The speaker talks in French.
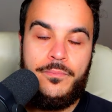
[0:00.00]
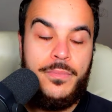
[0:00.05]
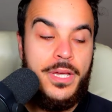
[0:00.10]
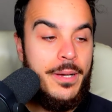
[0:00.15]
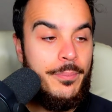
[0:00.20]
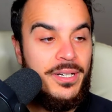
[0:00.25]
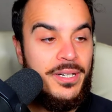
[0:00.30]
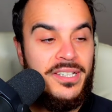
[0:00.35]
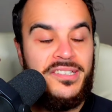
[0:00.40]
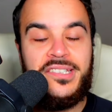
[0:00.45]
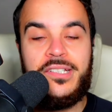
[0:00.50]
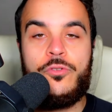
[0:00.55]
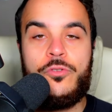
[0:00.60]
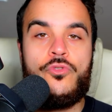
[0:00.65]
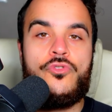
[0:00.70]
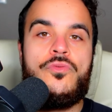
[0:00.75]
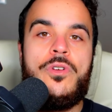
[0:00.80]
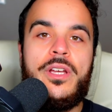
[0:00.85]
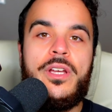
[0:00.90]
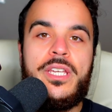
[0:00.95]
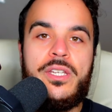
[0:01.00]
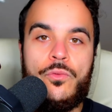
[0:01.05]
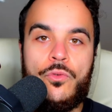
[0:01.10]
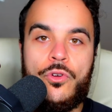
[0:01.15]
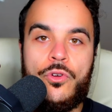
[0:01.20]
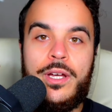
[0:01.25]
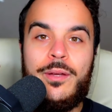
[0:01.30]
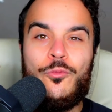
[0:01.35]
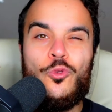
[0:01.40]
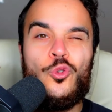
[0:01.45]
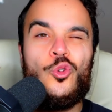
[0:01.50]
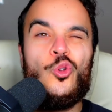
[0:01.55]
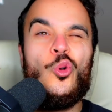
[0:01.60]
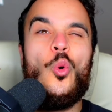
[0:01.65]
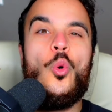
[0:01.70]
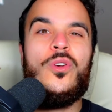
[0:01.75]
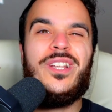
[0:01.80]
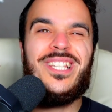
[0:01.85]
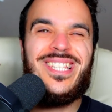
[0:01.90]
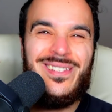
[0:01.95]
Mais après, c'est deux joueurs qui ont quand même deux
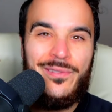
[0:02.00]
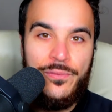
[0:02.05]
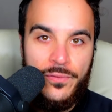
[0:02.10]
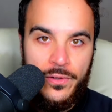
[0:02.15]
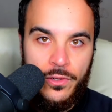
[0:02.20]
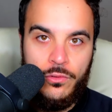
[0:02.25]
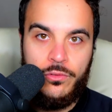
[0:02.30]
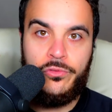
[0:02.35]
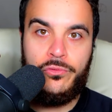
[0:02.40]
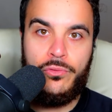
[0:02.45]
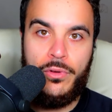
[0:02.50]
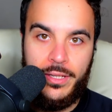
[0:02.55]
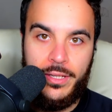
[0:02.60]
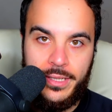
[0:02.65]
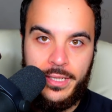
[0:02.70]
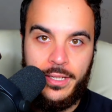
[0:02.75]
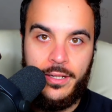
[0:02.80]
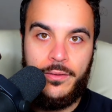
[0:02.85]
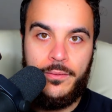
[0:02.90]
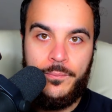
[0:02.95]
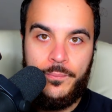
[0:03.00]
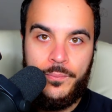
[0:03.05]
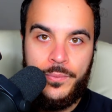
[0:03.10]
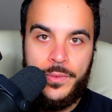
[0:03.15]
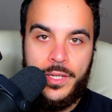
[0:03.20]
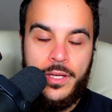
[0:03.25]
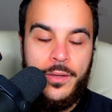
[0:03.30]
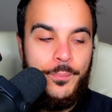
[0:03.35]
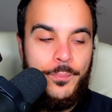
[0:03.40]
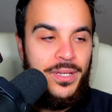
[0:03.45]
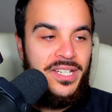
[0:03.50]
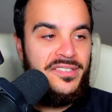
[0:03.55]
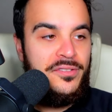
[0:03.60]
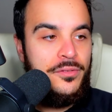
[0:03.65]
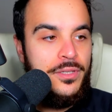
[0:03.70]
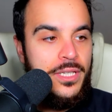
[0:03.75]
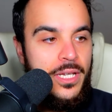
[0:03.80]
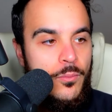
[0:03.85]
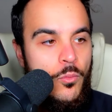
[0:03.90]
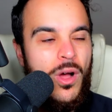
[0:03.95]
rôles différents sur un terrain.
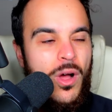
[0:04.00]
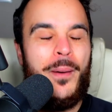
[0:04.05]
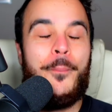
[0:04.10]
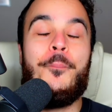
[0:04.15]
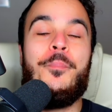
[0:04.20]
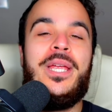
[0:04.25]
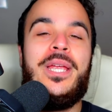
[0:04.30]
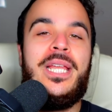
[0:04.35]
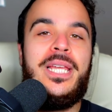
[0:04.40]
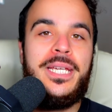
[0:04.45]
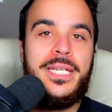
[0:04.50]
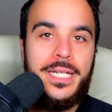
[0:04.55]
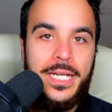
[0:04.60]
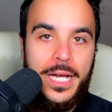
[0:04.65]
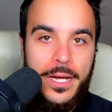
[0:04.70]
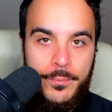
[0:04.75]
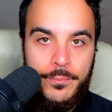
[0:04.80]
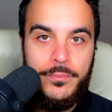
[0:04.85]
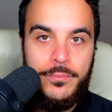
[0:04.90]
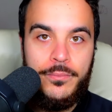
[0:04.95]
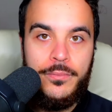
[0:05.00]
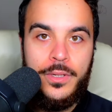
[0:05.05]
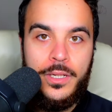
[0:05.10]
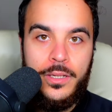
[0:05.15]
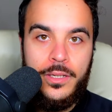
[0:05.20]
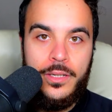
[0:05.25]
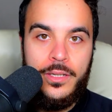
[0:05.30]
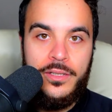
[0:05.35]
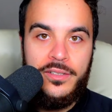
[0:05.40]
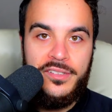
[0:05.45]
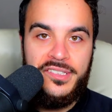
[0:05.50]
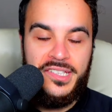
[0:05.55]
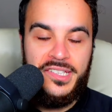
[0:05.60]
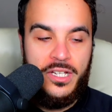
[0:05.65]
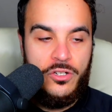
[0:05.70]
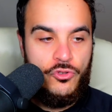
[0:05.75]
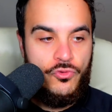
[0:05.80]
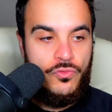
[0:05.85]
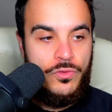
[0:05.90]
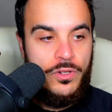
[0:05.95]
Personnellement, un Bellingham,
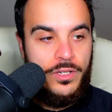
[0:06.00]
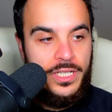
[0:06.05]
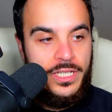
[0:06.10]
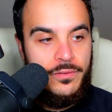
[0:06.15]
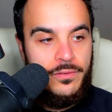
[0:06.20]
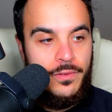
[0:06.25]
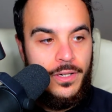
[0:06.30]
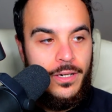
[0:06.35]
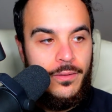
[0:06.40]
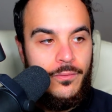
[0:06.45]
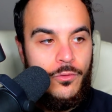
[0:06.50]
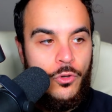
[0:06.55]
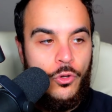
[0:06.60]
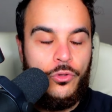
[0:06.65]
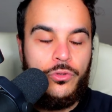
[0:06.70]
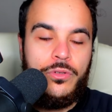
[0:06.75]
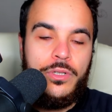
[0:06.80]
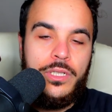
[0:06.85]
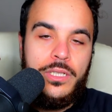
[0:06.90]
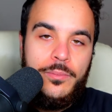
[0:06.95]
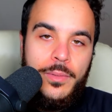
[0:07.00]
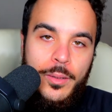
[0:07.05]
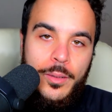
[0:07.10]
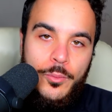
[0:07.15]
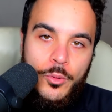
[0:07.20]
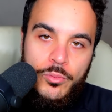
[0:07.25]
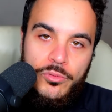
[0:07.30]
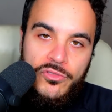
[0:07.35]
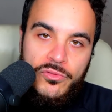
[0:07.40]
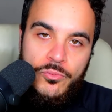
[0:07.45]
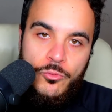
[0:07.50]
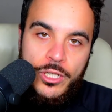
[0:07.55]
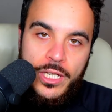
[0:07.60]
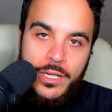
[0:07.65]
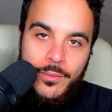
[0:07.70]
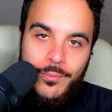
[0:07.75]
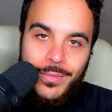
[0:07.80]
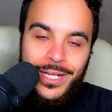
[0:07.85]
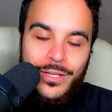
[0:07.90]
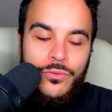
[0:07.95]
c'est un joueur qui va, entre guillemets, un peu plus
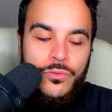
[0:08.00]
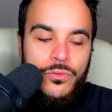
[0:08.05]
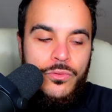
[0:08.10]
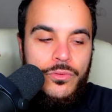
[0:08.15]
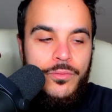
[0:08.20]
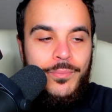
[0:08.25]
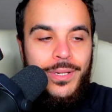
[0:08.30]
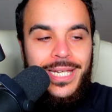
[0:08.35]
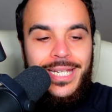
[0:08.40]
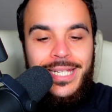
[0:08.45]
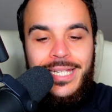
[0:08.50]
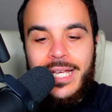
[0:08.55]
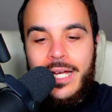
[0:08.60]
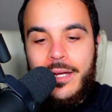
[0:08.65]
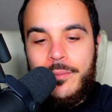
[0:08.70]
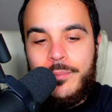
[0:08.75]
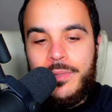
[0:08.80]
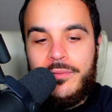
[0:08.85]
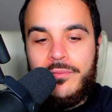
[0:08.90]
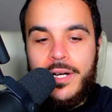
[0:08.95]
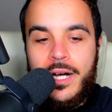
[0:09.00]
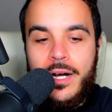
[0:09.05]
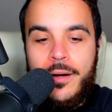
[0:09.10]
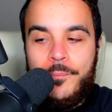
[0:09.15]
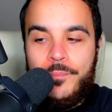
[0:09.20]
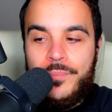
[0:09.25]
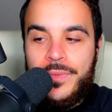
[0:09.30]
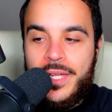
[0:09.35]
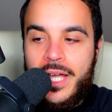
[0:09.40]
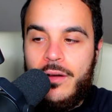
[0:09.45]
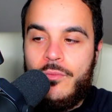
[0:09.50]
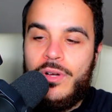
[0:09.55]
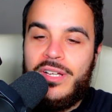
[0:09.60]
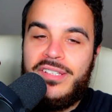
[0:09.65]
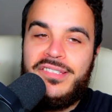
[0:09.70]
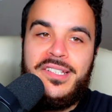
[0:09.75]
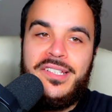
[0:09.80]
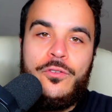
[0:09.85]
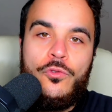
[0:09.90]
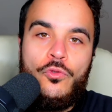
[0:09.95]
mouiller le maillot. Bellingham, il va
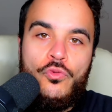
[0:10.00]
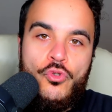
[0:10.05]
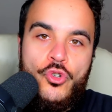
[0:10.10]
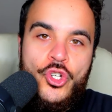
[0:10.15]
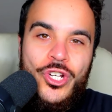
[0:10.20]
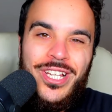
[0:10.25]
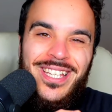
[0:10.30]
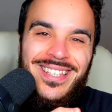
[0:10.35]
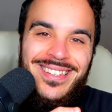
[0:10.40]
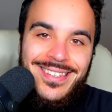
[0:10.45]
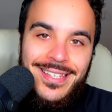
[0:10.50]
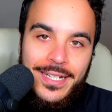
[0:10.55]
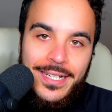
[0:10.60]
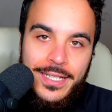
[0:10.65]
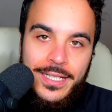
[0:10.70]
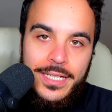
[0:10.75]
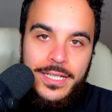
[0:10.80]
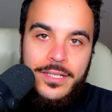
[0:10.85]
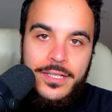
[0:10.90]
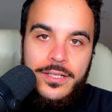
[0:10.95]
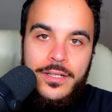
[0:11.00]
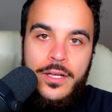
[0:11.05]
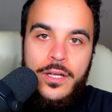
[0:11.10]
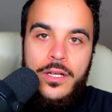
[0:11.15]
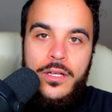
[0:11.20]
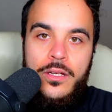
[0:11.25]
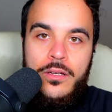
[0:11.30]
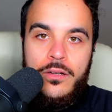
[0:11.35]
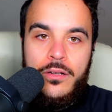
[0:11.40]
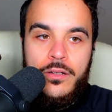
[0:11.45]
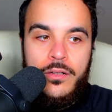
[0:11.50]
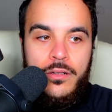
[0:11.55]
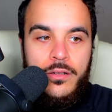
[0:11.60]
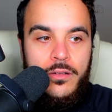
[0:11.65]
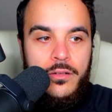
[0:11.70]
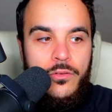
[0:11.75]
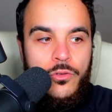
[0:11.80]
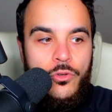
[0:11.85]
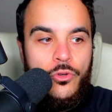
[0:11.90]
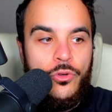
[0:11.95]
avoir cette touche technique.
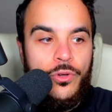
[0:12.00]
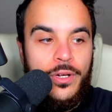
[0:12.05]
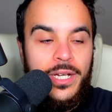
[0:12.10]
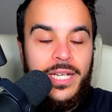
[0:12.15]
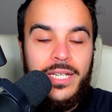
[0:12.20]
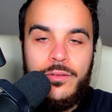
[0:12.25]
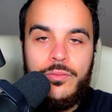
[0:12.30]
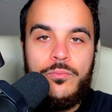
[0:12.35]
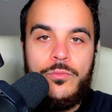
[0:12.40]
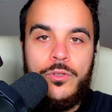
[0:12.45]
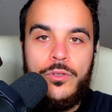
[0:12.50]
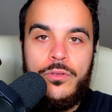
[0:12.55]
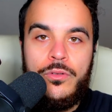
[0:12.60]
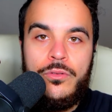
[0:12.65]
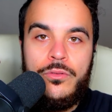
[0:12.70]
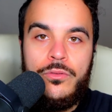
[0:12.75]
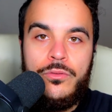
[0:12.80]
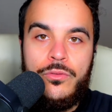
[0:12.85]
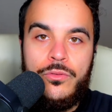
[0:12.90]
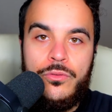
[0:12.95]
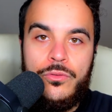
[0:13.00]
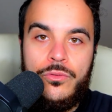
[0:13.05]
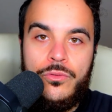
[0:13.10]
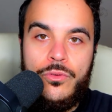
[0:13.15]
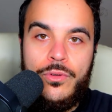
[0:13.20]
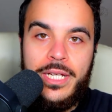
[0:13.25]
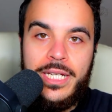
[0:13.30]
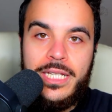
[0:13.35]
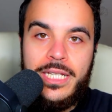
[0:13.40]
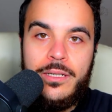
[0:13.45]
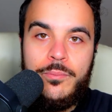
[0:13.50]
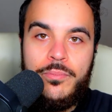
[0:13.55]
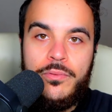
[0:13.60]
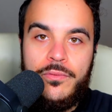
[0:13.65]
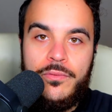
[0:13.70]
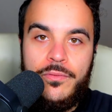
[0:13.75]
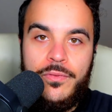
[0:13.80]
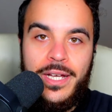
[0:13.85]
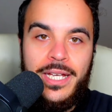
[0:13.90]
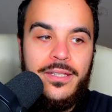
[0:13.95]
Euh, le rythme de,
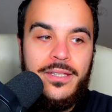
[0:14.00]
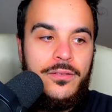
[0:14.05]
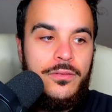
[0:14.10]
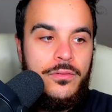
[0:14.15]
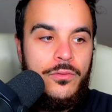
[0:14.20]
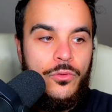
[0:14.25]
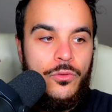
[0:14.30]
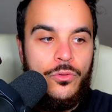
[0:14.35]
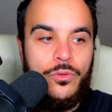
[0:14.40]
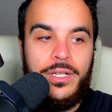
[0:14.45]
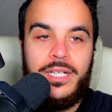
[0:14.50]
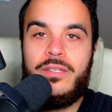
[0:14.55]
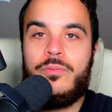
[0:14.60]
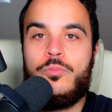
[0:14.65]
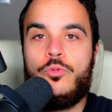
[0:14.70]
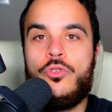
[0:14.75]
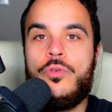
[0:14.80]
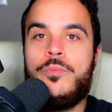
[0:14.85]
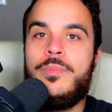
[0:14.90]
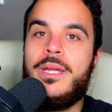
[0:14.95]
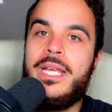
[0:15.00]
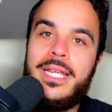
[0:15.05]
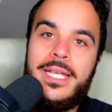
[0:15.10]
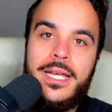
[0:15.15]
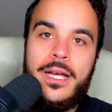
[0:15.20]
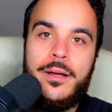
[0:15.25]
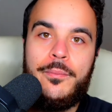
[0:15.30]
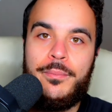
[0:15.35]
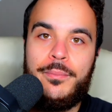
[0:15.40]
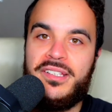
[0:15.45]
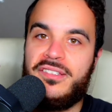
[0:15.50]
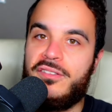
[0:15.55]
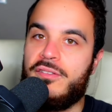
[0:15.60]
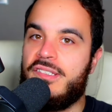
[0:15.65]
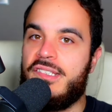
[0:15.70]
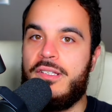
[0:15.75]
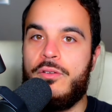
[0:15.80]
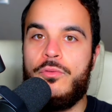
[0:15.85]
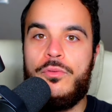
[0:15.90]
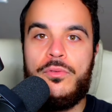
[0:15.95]
l'équipe va être au rythme de Bellingham, parce
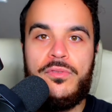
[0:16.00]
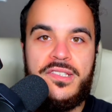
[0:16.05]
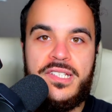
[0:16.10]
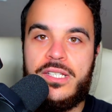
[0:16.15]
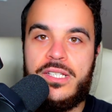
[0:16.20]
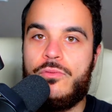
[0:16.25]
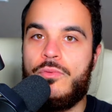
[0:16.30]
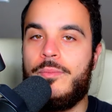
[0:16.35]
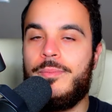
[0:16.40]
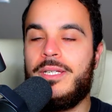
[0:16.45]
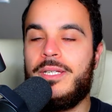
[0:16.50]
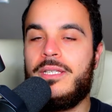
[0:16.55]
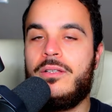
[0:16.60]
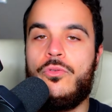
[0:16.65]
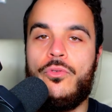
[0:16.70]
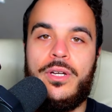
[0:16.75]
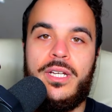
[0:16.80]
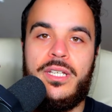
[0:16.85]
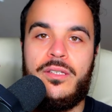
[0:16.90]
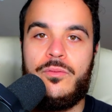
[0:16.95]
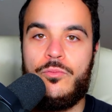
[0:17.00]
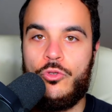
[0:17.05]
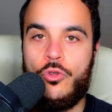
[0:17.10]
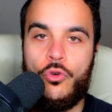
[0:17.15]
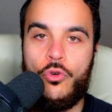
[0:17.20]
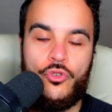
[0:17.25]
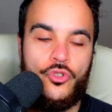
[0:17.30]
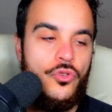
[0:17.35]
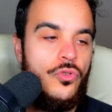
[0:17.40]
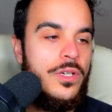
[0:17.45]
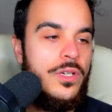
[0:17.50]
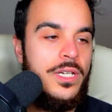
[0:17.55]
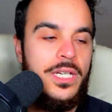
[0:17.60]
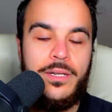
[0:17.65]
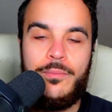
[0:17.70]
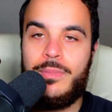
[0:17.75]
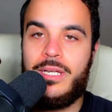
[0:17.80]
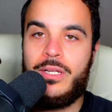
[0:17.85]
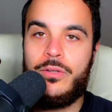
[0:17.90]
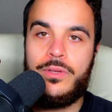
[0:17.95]
que c'est lui aussi qui doit mettre le rythme dans le jeu,
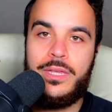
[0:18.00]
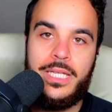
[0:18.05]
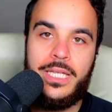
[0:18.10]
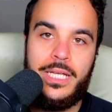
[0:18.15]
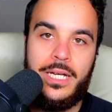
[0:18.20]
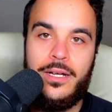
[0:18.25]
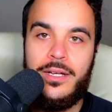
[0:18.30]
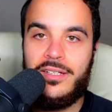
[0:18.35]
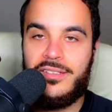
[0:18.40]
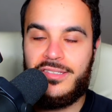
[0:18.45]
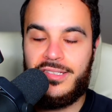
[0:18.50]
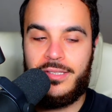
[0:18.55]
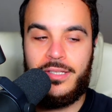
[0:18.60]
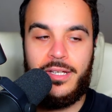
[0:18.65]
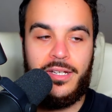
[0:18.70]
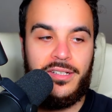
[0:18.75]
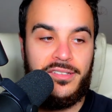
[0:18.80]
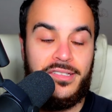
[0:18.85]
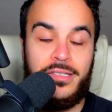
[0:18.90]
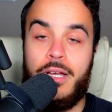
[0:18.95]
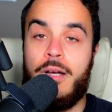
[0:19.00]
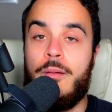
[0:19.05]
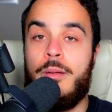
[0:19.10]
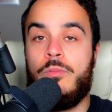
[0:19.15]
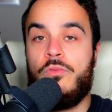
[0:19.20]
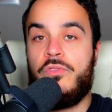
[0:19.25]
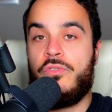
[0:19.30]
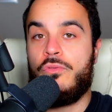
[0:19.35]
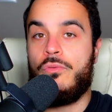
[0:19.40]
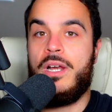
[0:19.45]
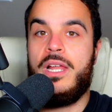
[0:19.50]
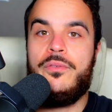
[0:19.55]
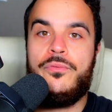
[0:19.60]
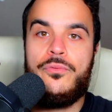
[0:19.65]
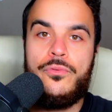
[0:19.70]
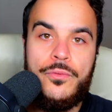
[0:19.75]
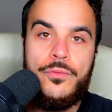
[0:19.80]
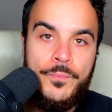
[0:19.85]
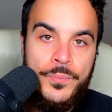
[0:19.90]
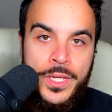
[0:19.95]
il est milieu de terrain, etc. etc. même sur l'a
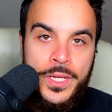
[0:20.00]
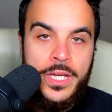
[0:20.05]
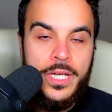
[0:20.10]
vue.